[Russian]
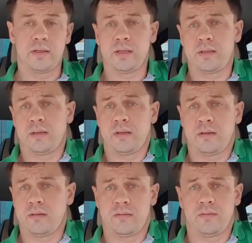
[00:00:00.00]

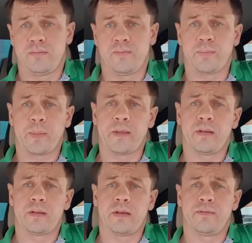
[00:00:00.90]
Естественно,
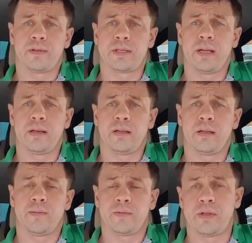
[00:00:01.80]
это
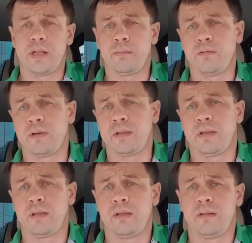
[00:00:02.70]
официальное
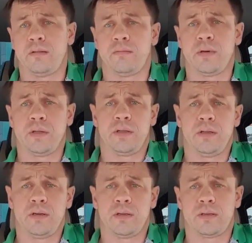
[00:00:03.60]
требование, и
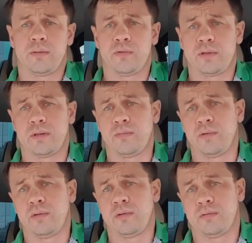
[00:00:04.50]
банкиры, само
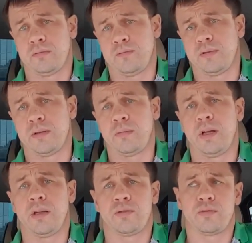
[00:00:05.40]
собой,
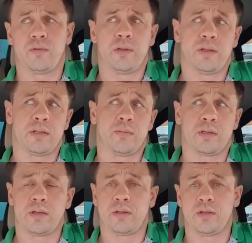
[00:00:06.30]
уведомляют, что есть там
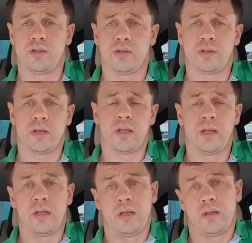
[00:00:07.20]
открытые счета.
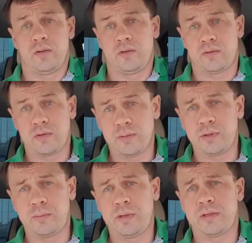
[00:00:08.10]
И
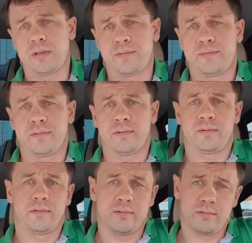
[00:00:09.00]
судебный пристав
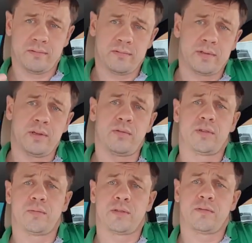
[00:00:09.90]
э,
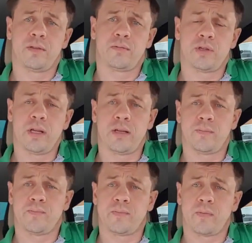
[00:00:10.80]
следующим своим
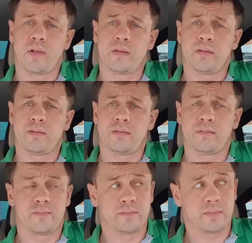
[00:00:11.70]
шагом
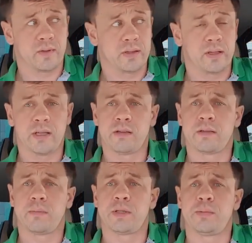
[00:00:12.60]
э,
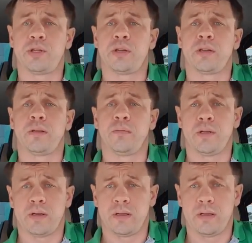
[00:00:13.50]
накладывает обеспечительные
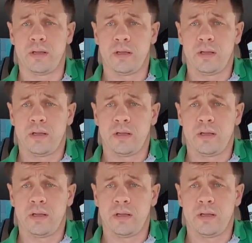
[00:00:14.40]
меры,